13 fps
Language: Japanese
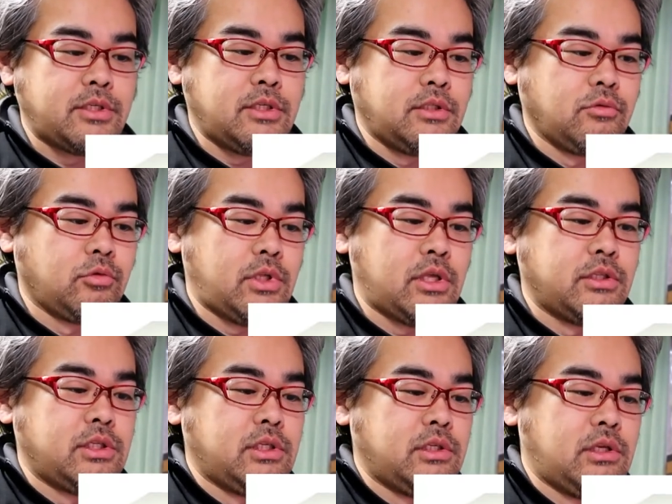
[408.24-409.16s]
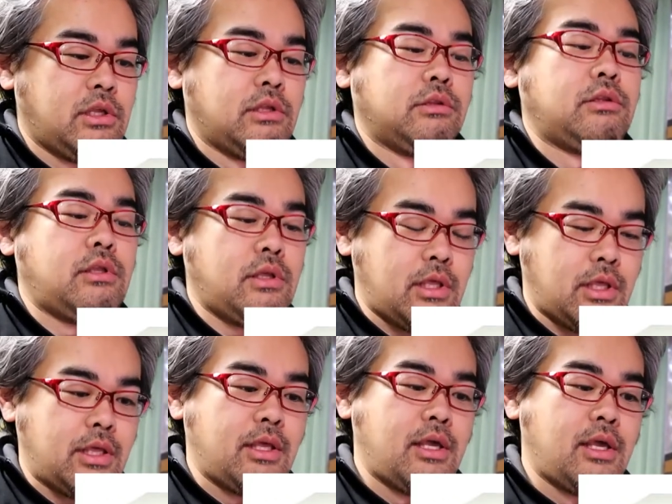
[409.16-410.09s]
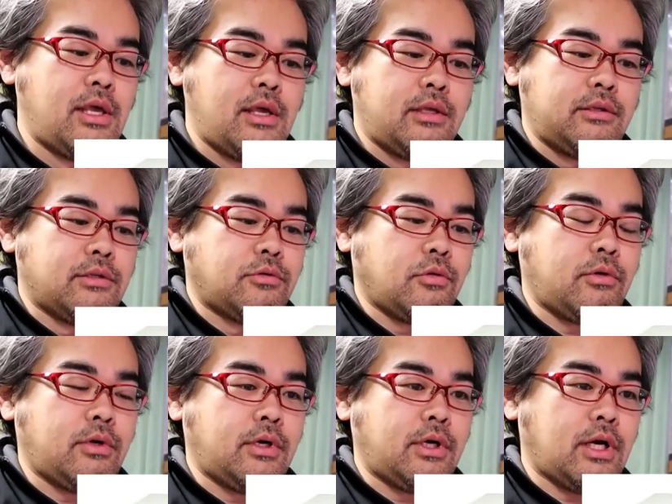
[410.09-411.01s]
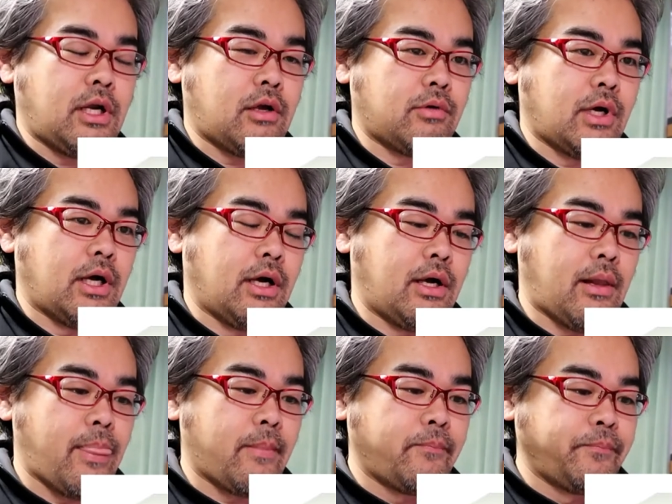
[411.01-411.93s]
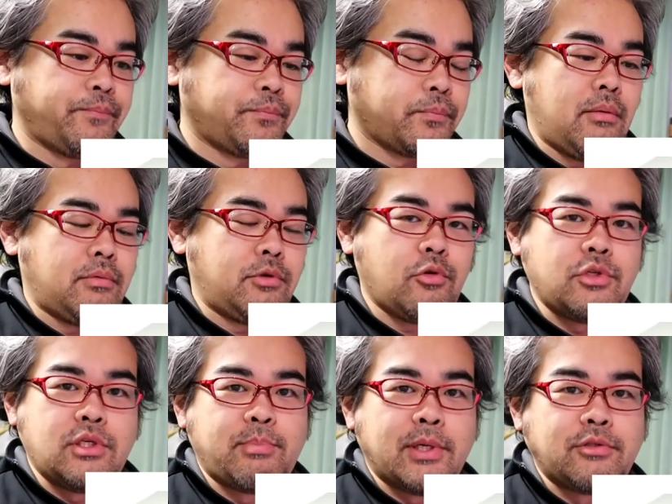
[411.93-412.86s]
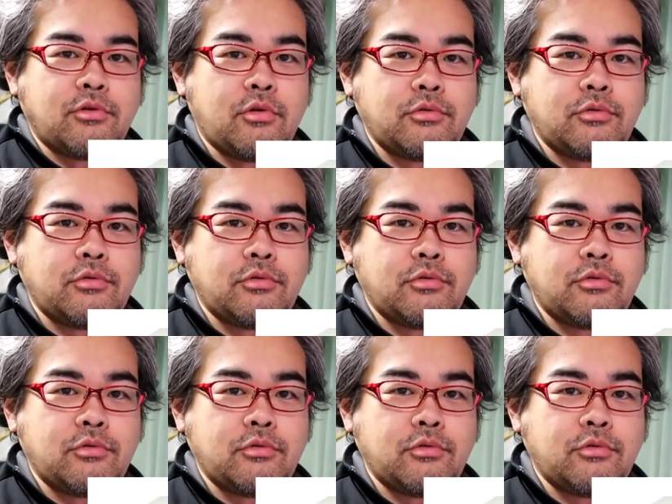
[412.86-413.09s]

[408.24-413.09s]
シンを手に入れてでそっからは当時パソコ